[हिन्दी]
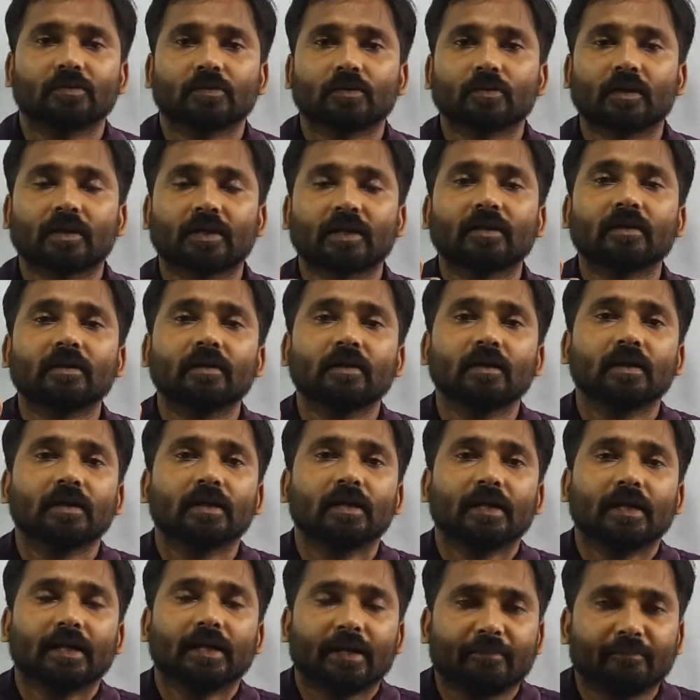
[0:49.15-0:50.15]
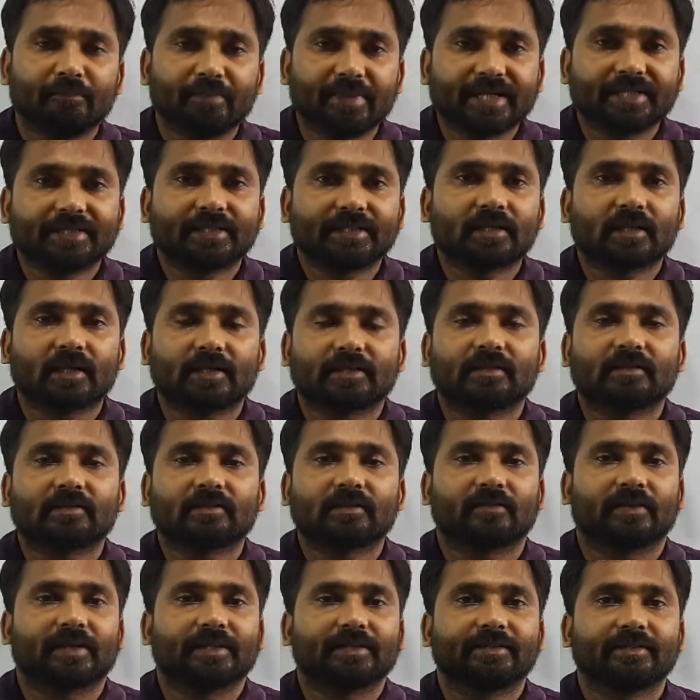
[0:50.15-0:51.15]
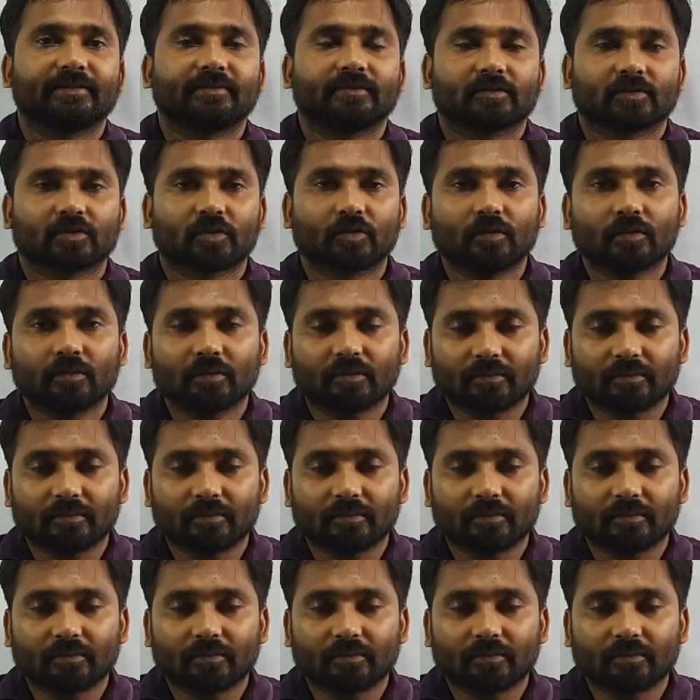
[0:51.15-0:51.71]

तो अगर मिर्जा राजा सवाई तो